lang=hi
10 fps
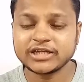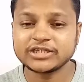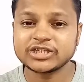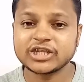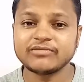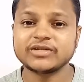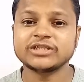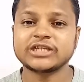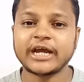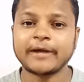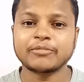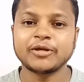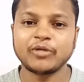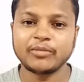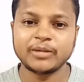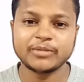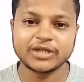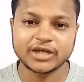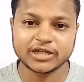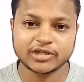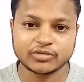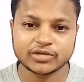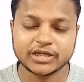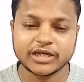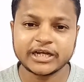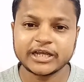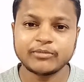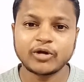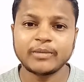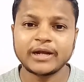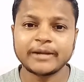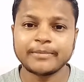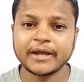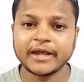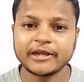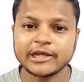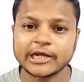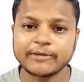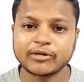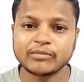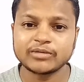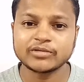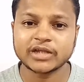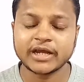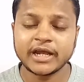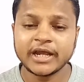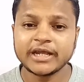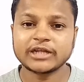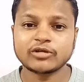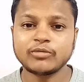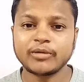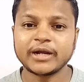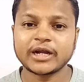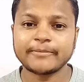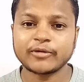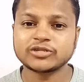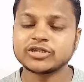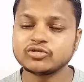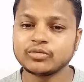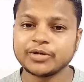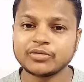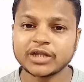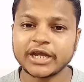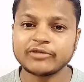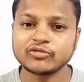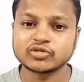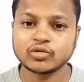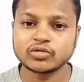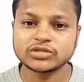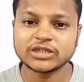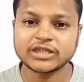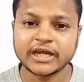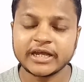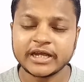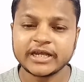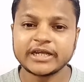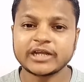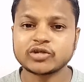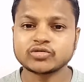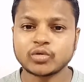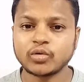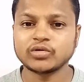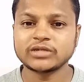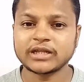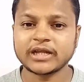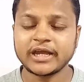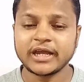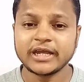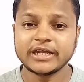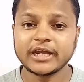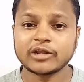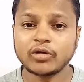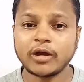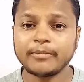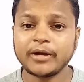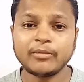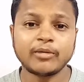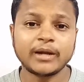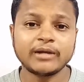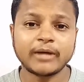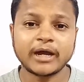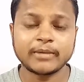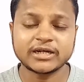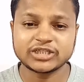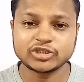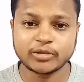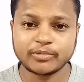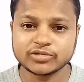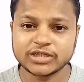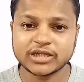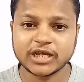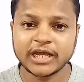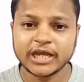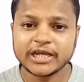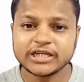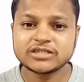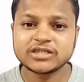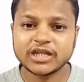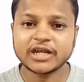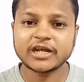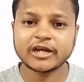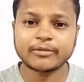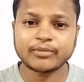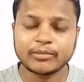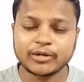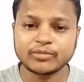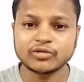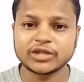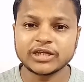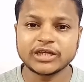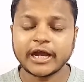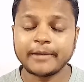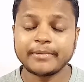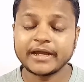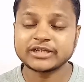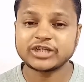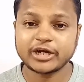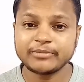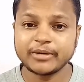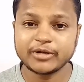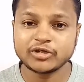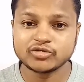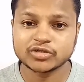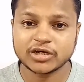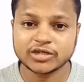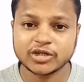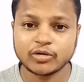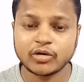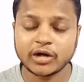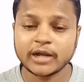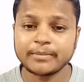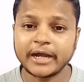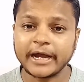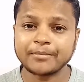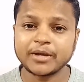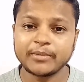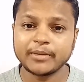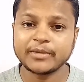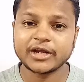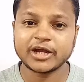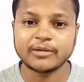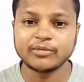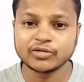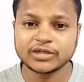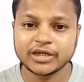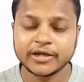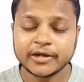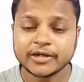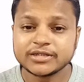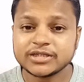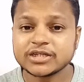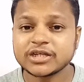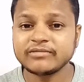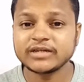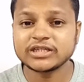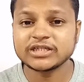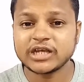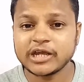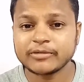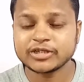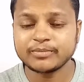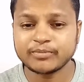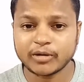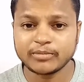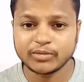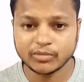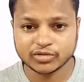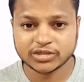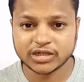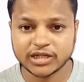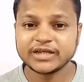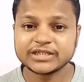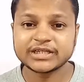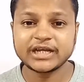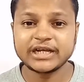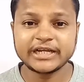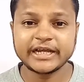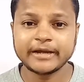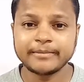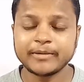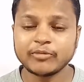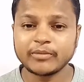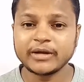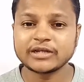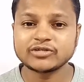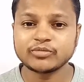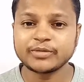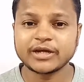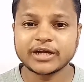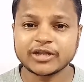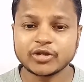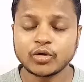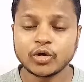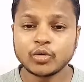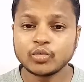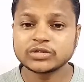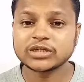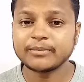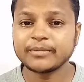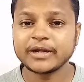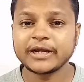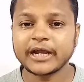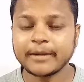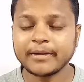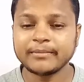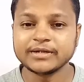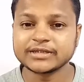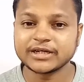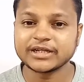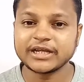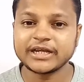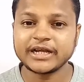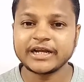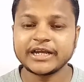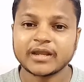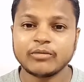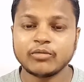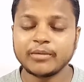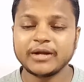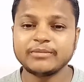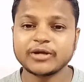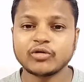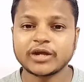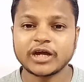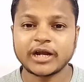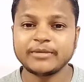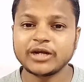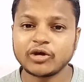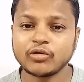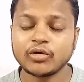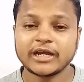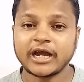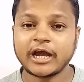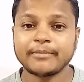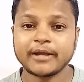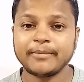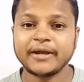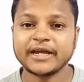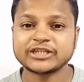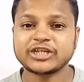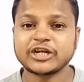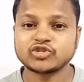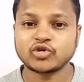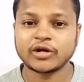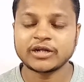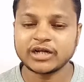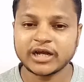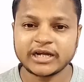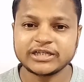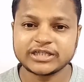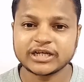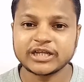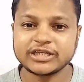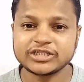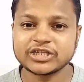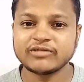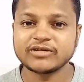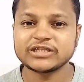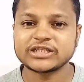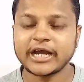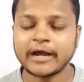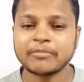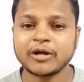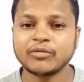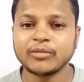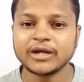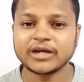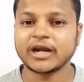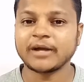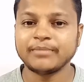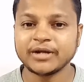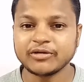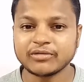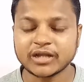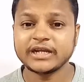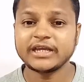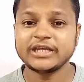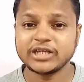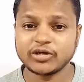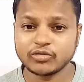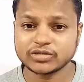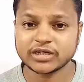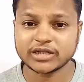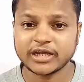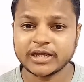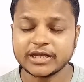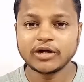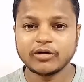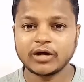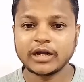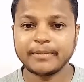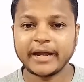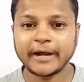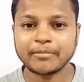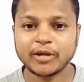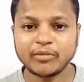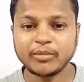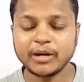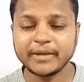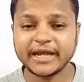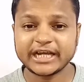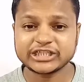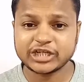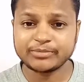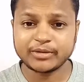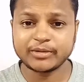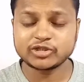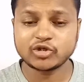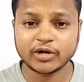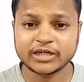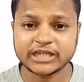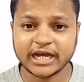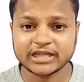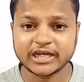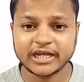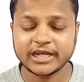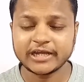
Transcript: है जिसकी वजह से आपके मोबाइल में दिक्कतें होती है यानी कि मोबाइल यहाँ पे हैंगिंग का प्रॉब्लम होता है या तो मोबाइल का प्रोसेस जो भी होता है वो स्लो चलता है या तो स्लो हो जाता है या तो अपना मोबाइल बार बार स्विच ऑफ हो जाता है इस तरीके का प्रॉब्लम होती है यानी आप एक्स्ट्रा मेमोरी यूज़ करते हो और यहाँ पे आपकी मेमोरी ख़राब होती है जिसकी वजह से ये सब प्रॉब्लम हो सकती है इसके लिए यहाँ पे मोबाइल जो भी खरीदते हो उस कंपनी ने यहाँ पे बंद कर दिया यानी कि मोबाइल में कोई खराबी ना हो आप यहाँ पे एक्स्ट्रा स्टोरेज लगा नहीं सकते जिसकी वजह से आपका मोबाइल ख़राब भी नहीं होता तो ये हो सकता है और यहाँ पे आपके मोबाइल में एक्सटेम्पेबल स्टोरेज आता है